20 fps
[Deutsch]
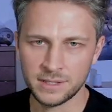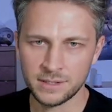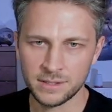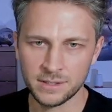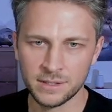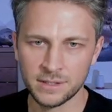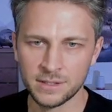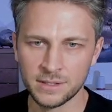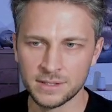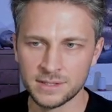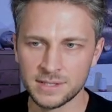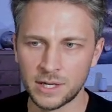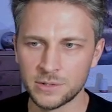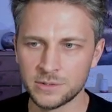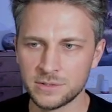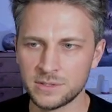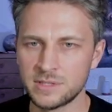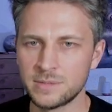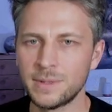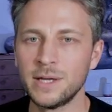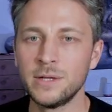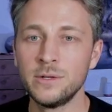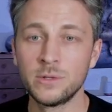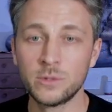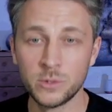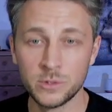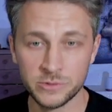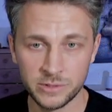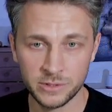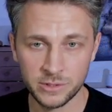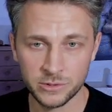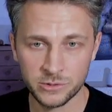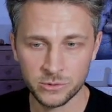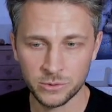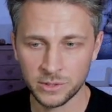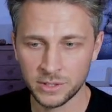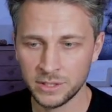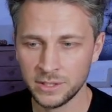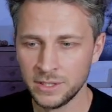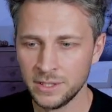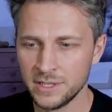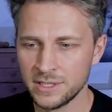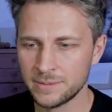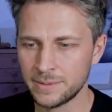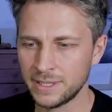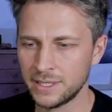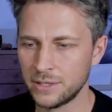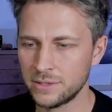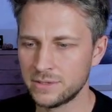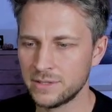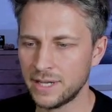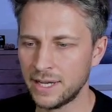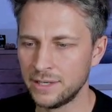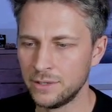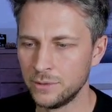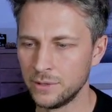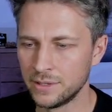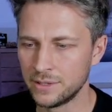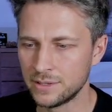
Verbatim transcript: äh, 1200 kostet er, sorry, 2100